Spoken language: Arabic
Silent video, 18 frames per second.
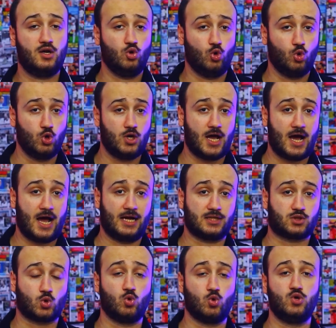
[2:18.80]
الاولى
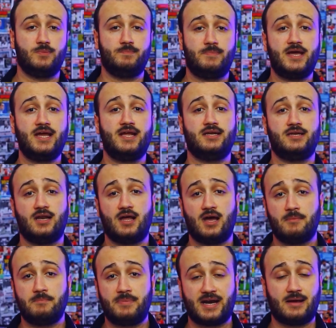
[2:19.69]
هتكون
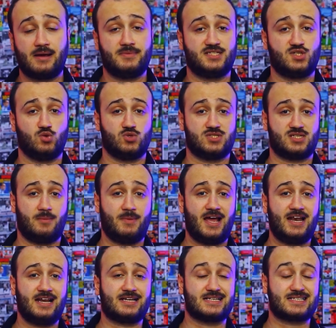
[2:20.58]
بين بيراميدز
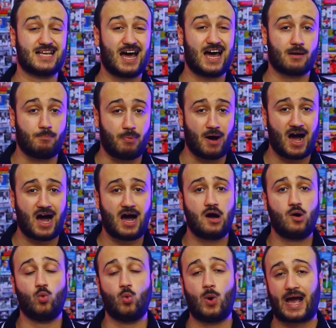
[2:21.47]
والزمالك الساعه
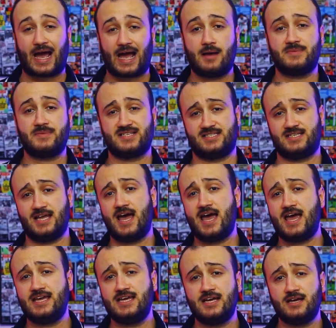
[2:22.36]
4 و5
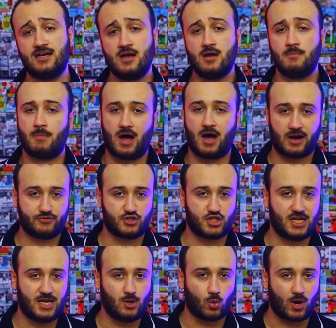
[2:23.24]
دقائق
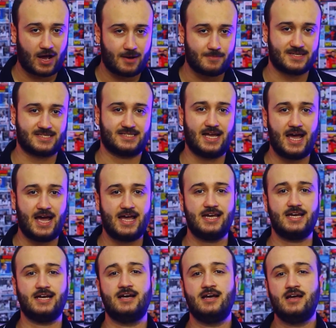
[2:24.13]
معرفش ليه وخمس
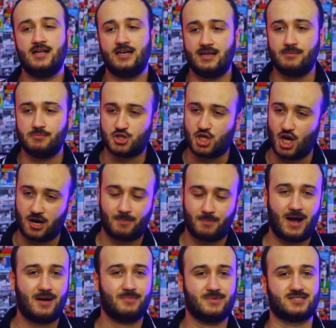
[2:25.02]
دقايق ليه مش
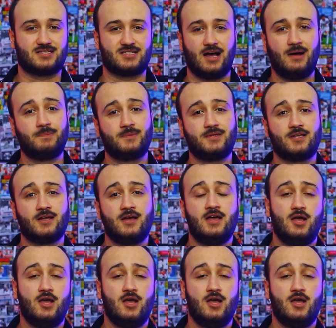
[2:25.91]
اربعه بالظبط